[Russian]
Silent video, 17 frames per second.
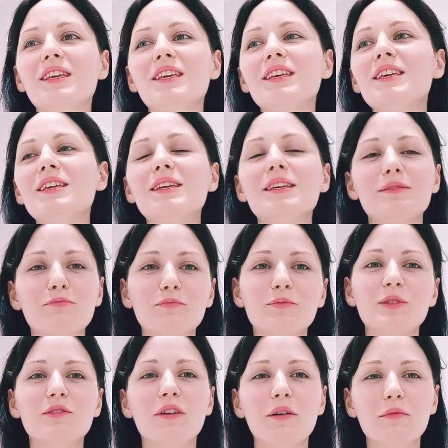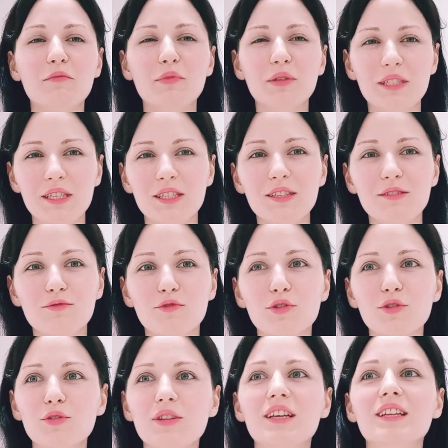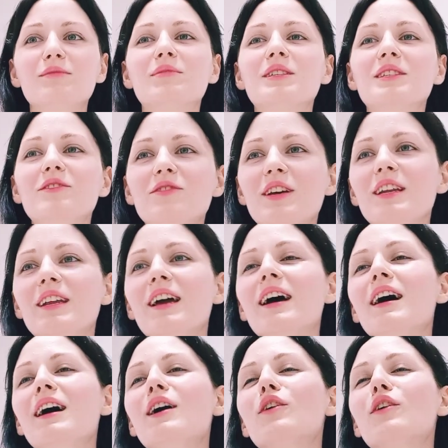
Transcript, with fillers: И с вами посидим в уютной атмосфере,